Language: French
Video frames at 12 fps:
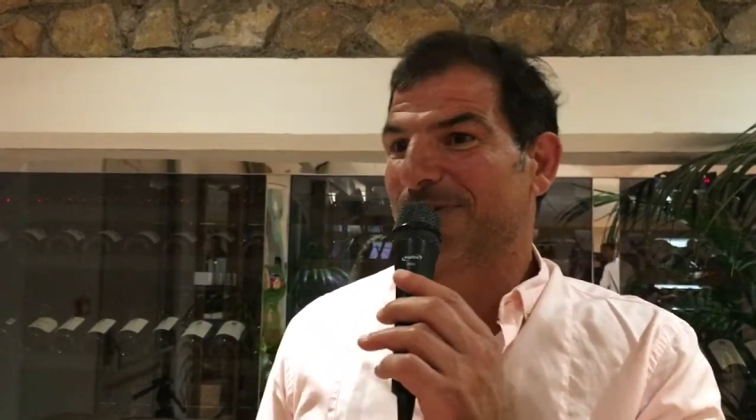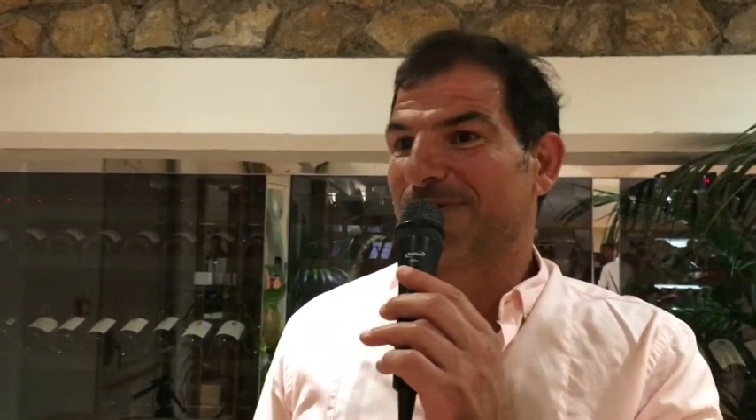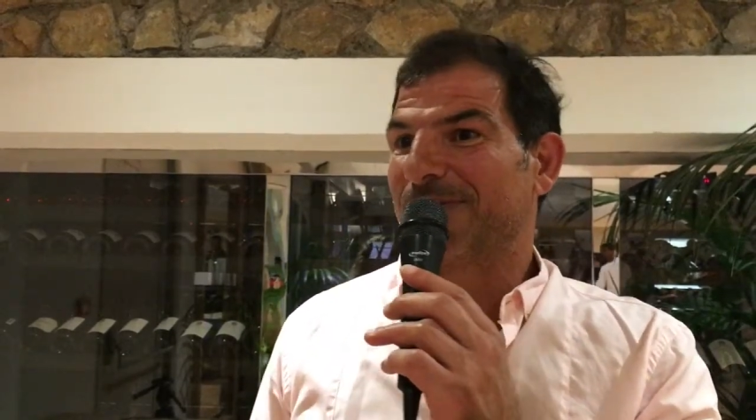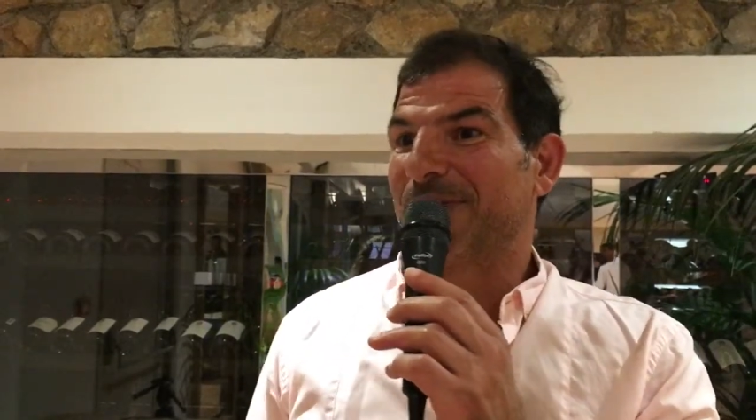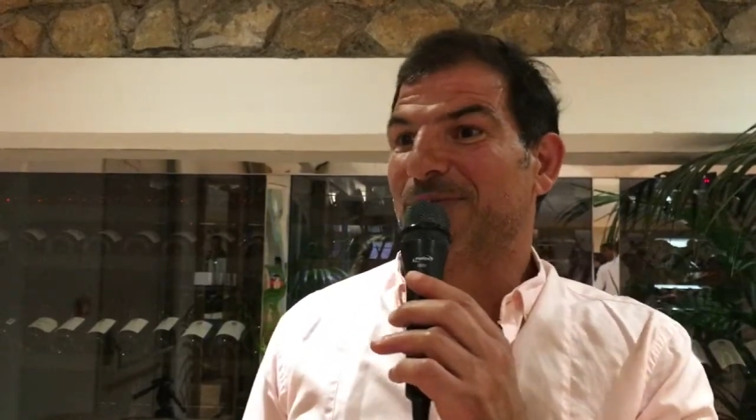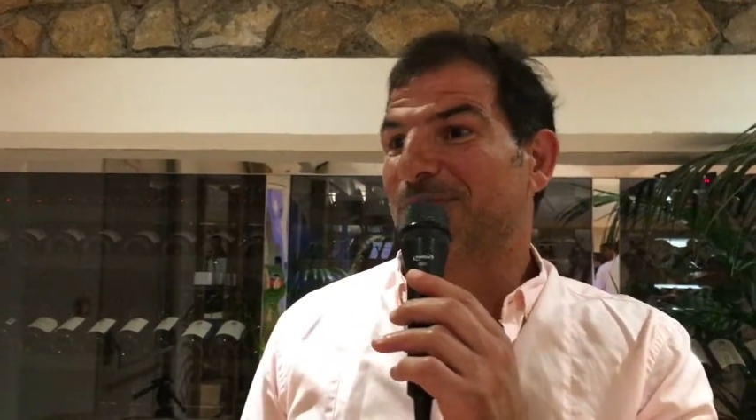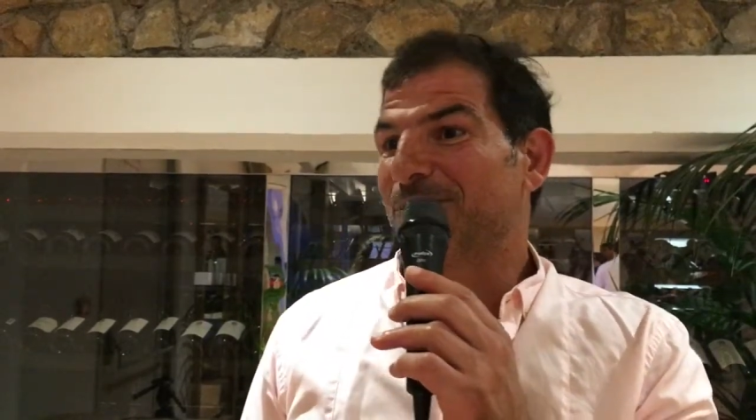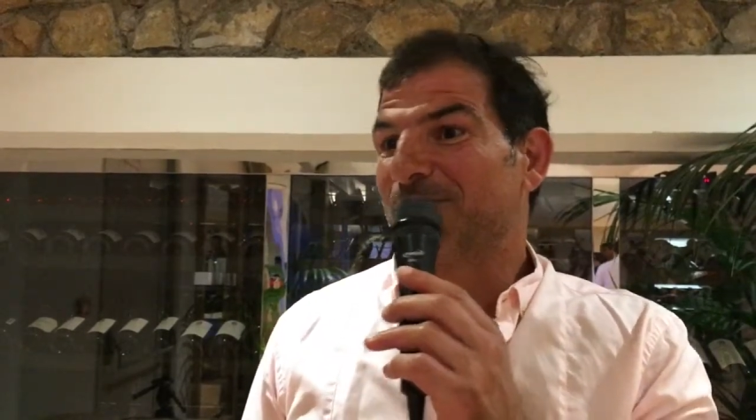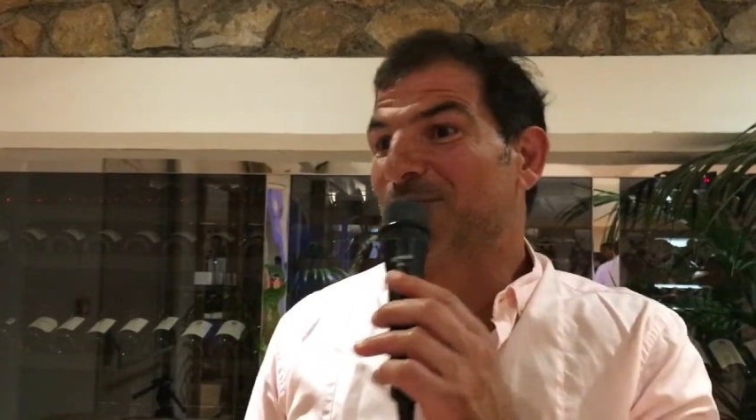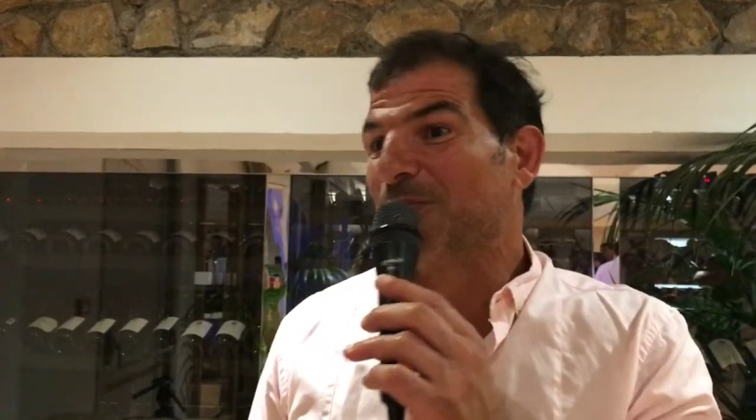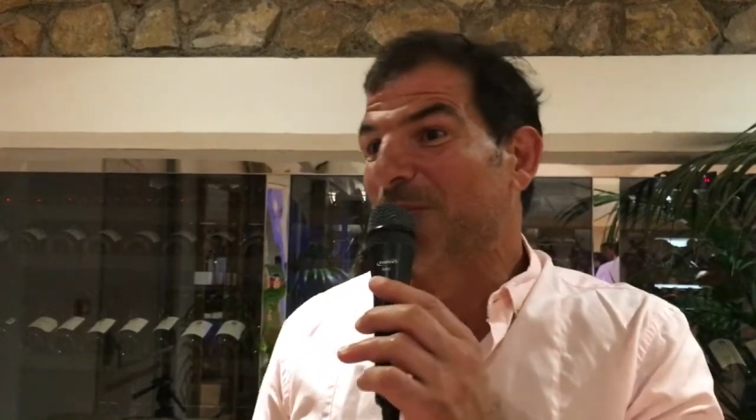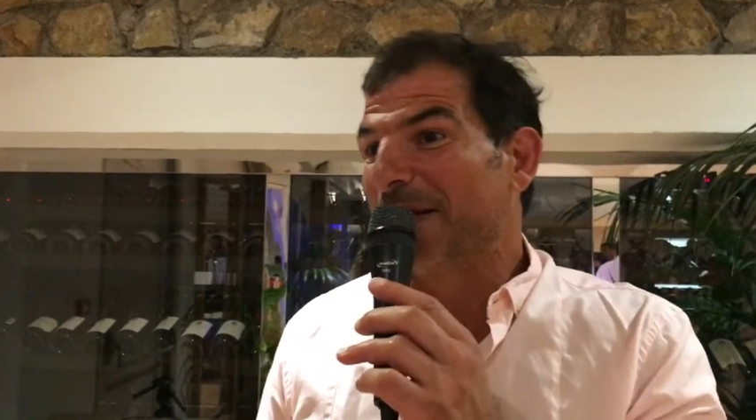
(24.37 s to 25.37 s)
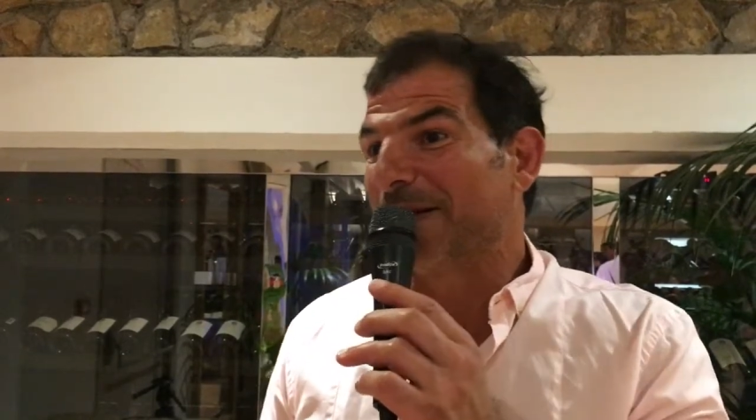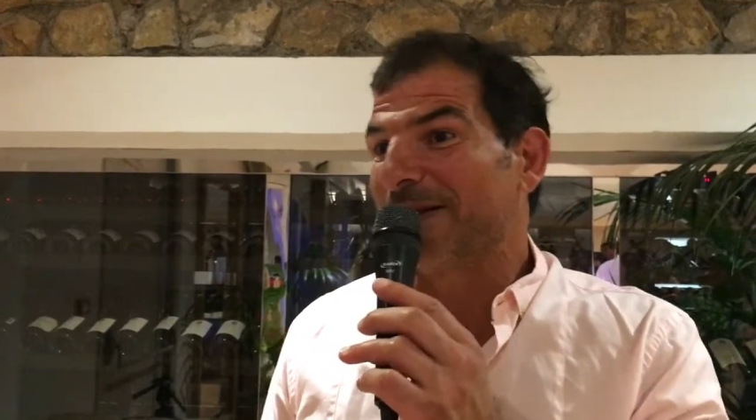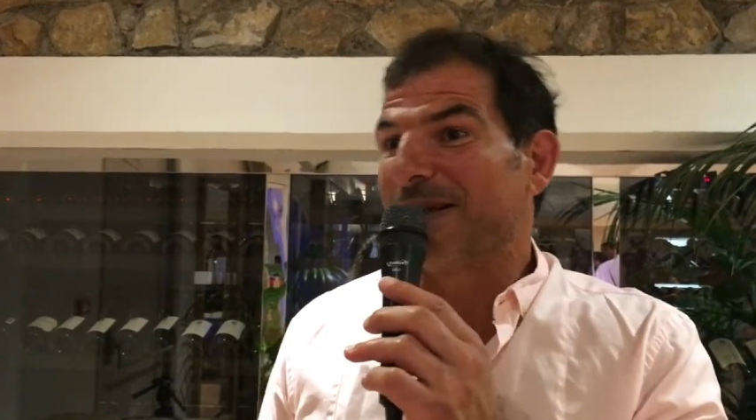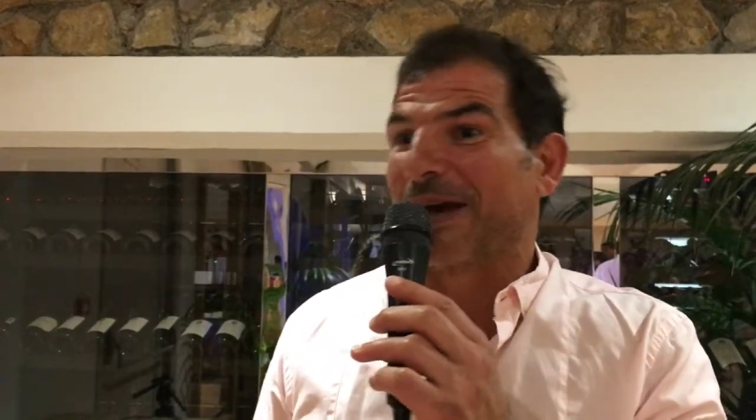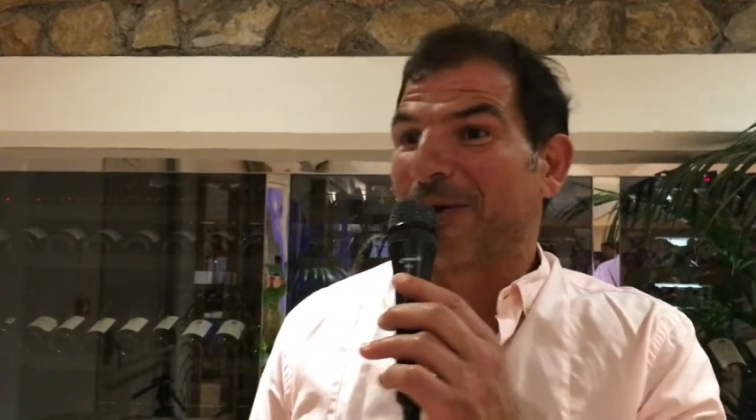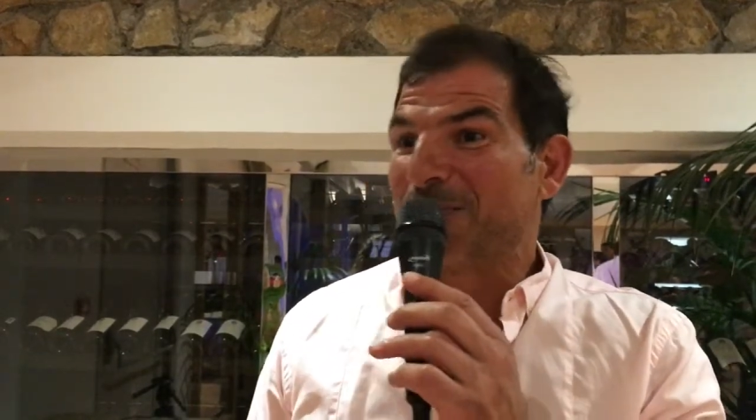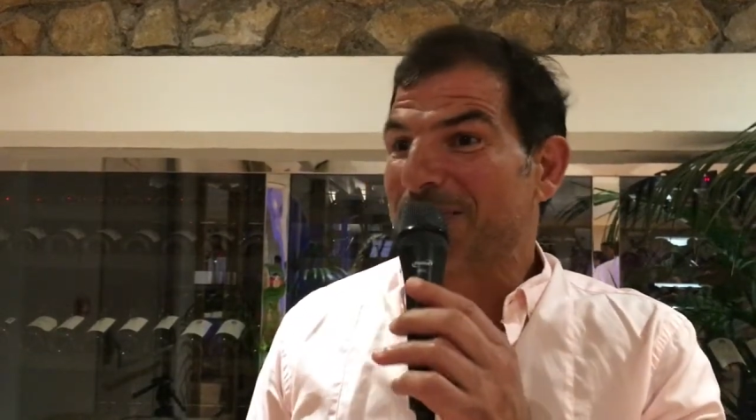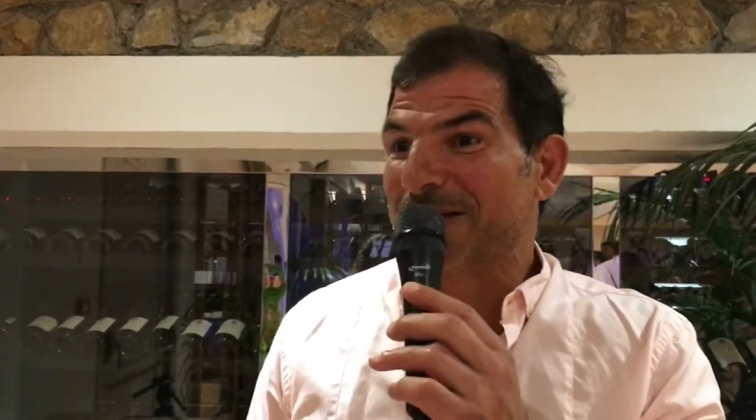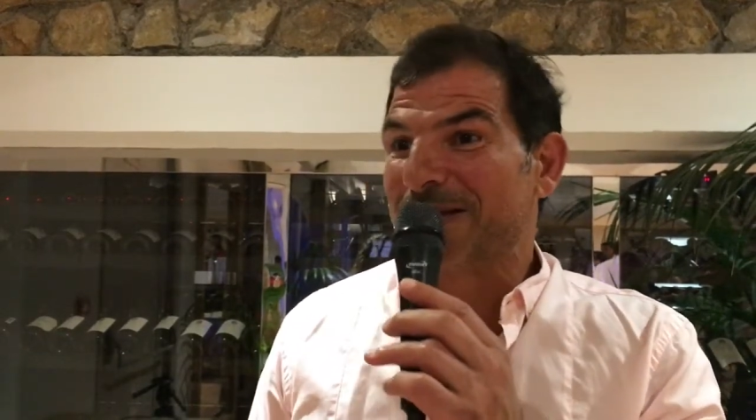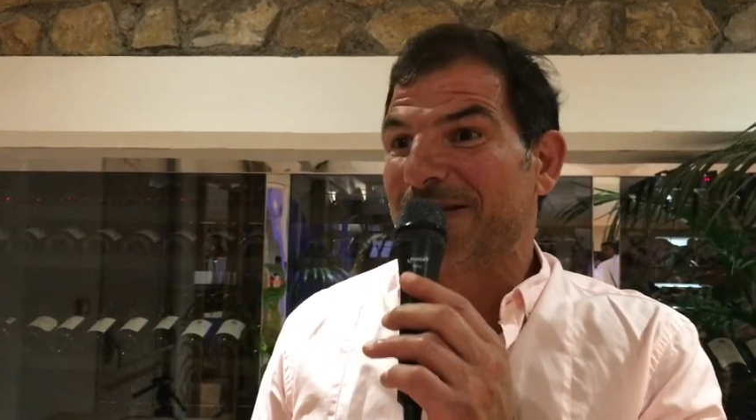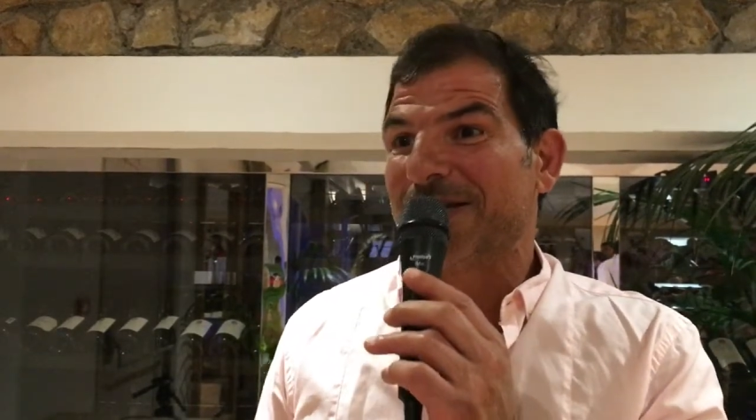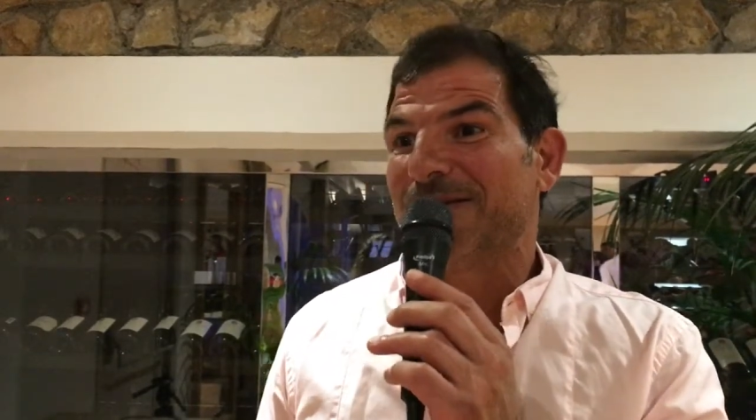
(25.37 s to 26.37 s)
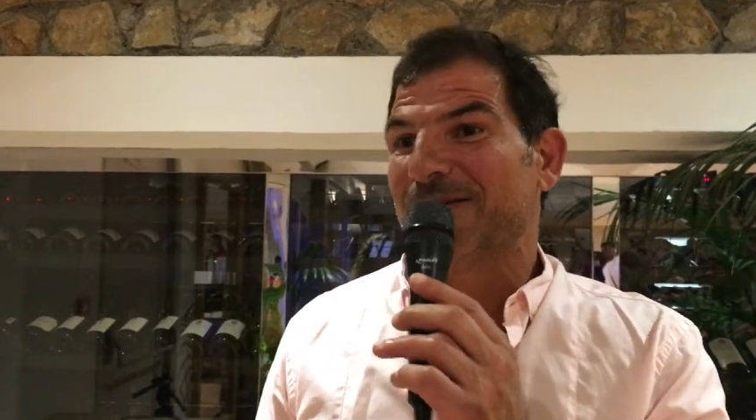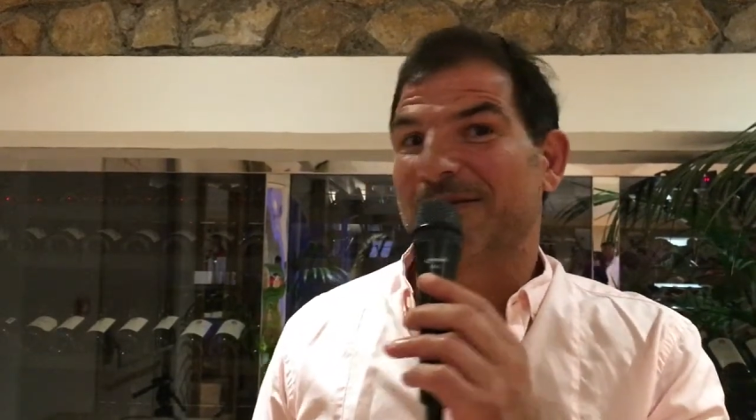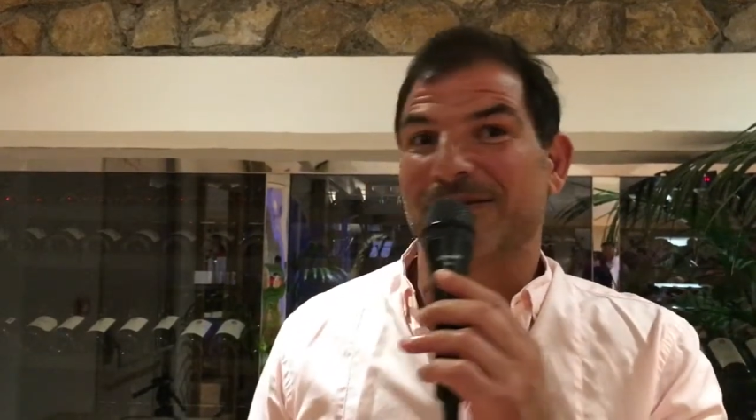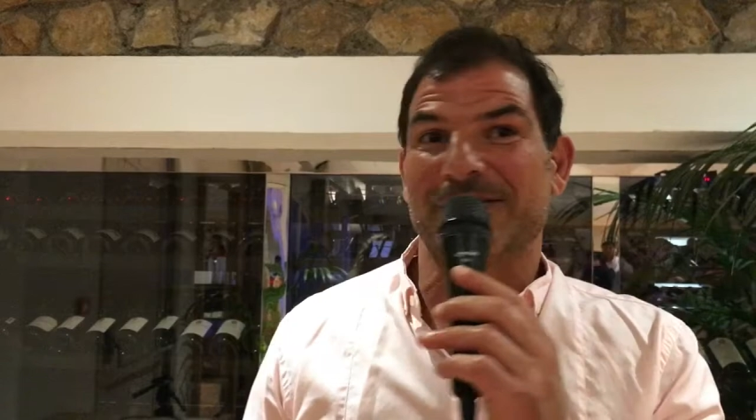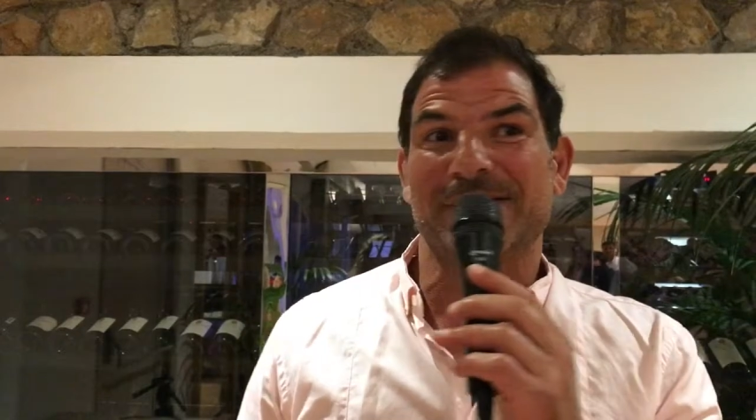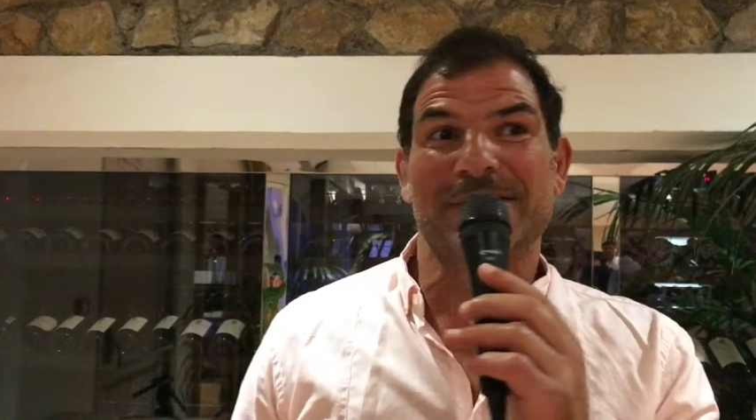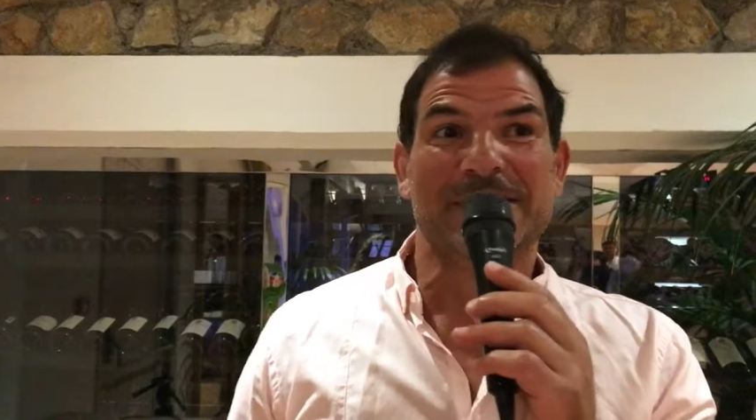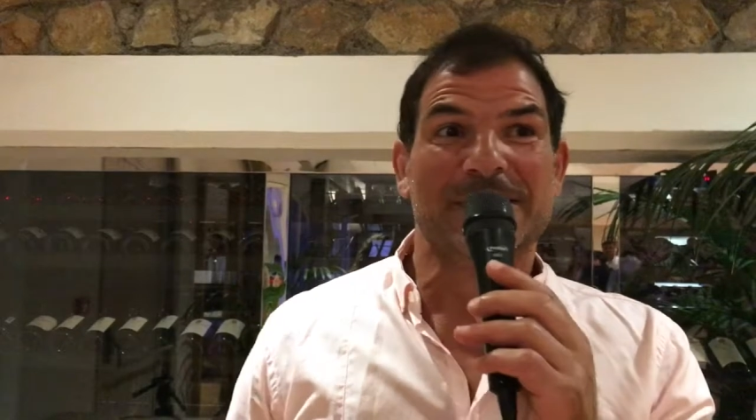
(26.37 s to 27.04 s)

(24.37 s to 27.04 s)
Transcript: enfin, du, domaine, la réussite. De,